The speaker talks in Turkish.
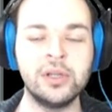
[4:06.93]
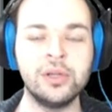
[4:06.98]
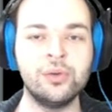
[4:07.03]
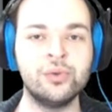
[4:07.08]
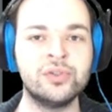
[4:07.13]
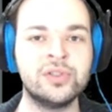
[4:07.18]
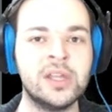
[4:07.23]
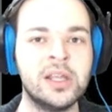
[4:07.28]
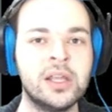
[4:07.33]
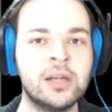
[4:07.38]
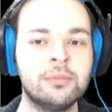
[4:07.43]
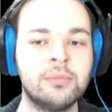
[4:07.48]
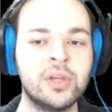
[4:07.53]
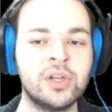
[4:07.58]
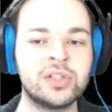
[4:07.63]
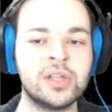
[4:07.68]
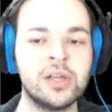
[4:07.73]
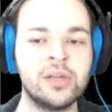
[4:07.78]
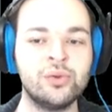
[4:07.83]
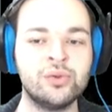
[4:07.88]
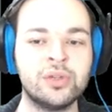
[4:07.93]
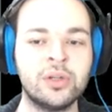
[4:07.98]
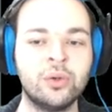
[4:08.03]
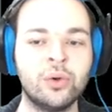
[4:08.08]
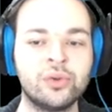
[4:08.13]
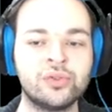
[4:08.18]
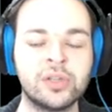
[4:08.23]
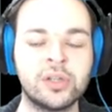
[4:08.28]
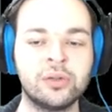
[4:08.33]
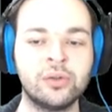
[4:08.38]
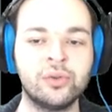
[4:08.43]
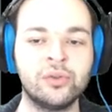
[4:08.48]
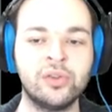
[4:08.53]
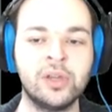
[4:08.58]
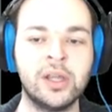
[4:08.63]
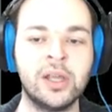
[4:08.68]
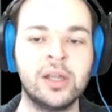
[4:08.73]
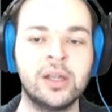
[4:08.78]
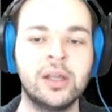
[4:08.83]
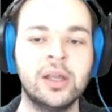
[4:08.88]
%25'ten
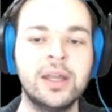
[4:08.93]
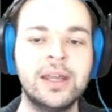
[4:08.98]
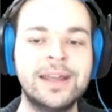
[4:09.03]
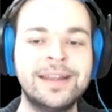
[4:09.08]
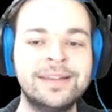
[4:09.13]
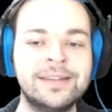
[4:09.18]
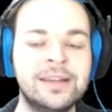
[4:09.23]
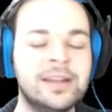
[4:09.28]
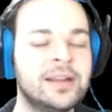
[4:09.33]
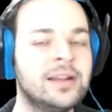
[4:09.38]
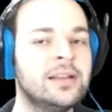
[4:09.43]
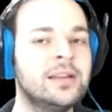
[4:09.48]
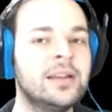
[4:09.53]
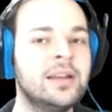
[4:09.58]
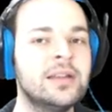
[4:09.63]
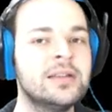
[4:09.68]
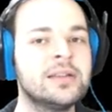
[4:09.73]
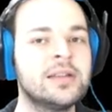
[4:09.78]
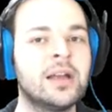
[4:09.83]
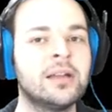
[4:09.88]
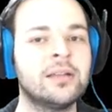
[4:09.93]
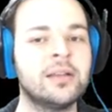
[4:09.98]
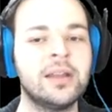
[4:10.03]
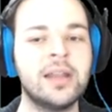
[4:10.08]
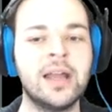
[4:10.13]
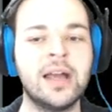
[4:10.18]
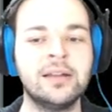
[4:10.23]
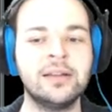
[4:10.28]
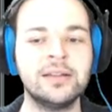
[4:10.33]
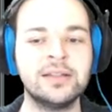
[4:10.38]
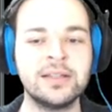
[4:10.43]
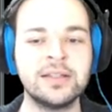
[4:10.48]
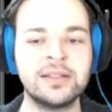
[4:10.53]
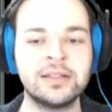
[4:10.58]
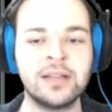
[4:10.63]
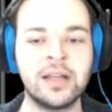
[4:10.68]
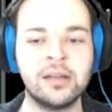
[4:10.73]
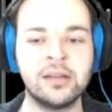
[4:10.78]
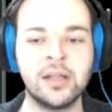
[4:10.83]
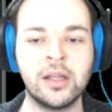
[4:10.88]
%99'a yani dirildiğiniz anda neredeyse
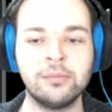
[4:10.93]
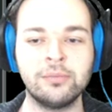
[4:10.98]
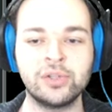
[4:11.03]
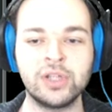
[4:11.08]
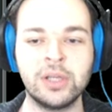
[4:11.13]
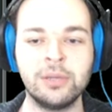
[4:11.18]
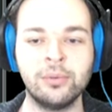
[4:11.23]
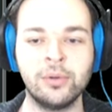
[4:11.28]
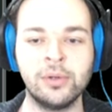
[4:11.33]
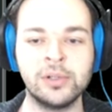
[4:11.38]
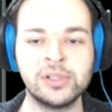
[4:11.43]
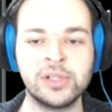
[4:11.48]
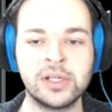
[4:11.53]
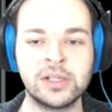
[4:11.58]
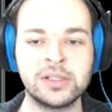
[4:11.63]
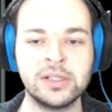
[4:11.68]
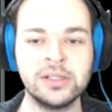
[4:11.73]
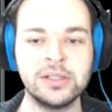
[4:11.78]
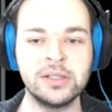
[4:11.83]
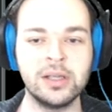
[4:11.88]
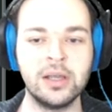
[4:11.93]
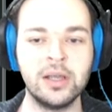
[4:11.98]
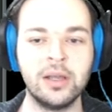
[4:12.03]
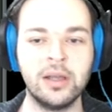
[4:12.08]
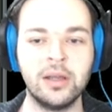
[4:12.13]
stunlanmış gibi olacaksınız.